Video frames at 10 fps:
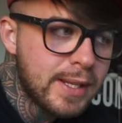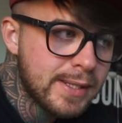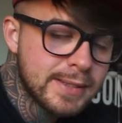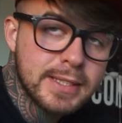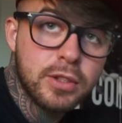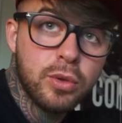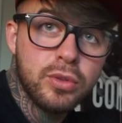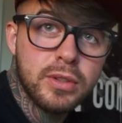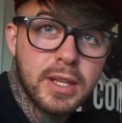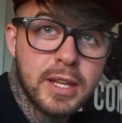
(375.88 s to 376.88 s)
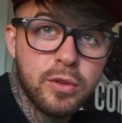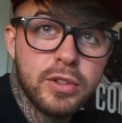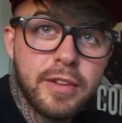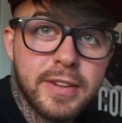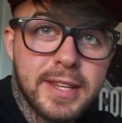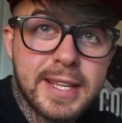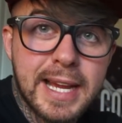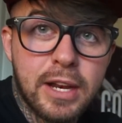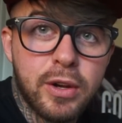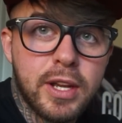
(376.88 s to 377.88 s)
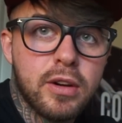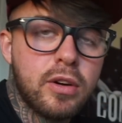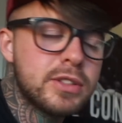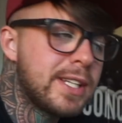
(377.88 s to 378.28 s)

Estáis en un, en un déficit calórico,